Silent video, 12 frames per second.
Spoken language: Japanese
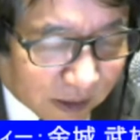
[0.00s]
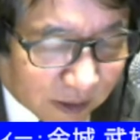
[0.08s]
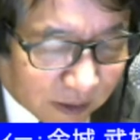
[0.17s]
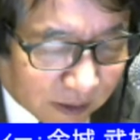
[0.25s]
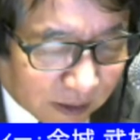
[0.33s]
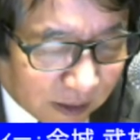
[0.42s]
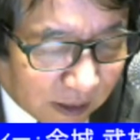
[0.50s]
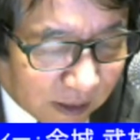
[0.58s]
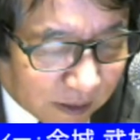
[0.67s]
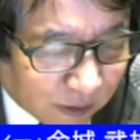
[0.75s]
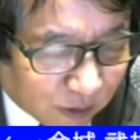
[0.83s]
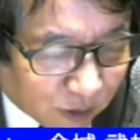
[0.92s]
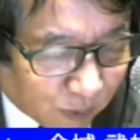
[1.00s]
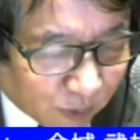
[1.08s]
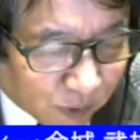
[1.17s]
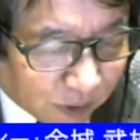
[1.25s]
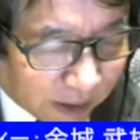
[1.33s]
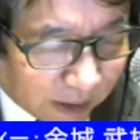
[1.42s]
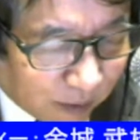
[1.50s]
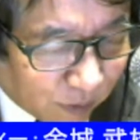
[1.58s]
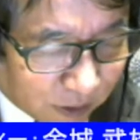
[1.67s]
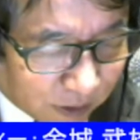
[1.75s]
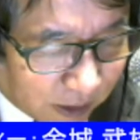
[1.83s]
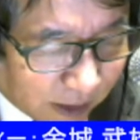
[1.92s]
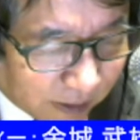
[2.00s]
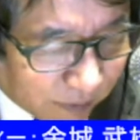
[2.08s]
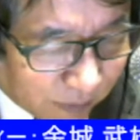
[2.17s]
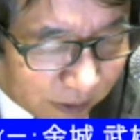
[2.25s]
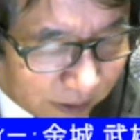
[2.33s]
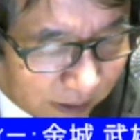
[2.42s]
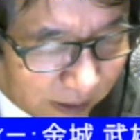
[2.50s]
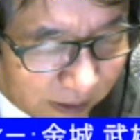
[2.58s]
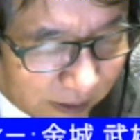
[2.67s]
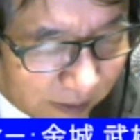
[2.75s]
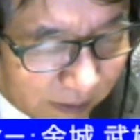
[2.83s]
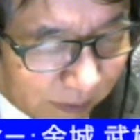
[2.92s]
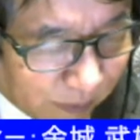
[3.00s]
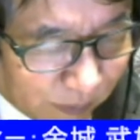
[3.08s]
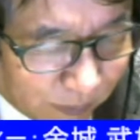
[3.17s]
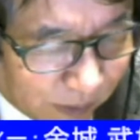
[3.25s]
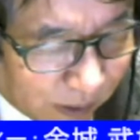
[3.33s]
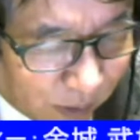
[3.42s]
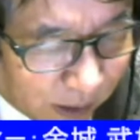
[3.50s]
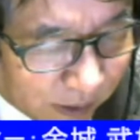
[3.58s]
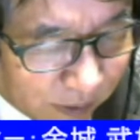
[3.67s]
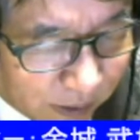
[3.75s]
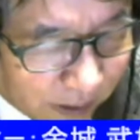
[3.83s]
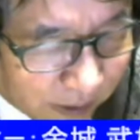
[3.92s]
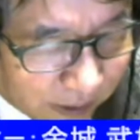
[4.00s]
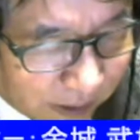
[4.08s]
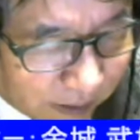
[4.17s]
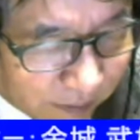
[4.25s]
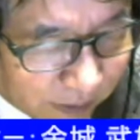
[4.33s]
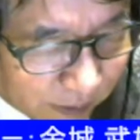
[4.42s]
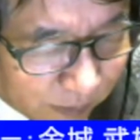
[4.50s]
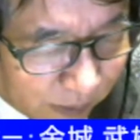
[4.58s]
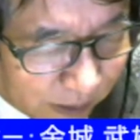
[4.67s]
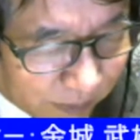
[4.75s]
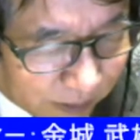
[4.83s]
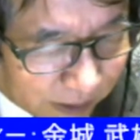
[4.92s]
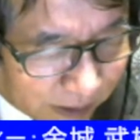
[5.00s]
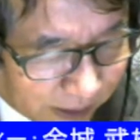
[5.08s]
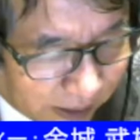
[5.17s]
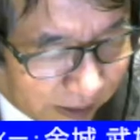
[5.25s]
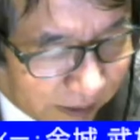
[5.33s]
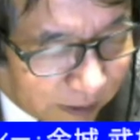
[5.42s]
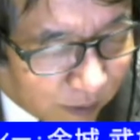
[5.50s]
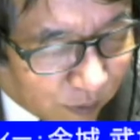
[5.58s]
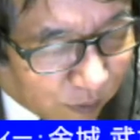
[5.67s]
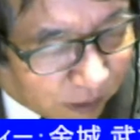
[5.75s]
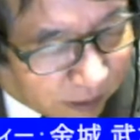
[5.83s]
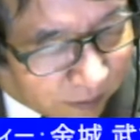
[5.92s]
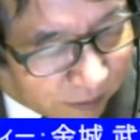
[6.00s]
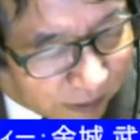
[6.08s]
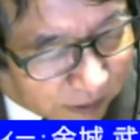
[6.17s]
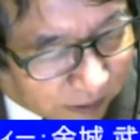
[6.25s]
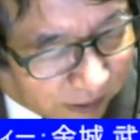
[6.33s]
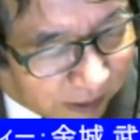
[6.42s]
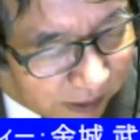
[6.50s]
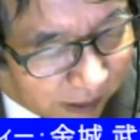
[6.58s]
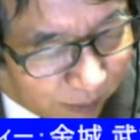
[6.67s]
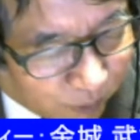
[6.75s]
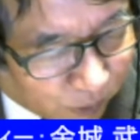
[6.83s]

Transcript: しい諸問題が大きく関わりますねまあお金をかけてやる方もありますからここら辺はですね髪の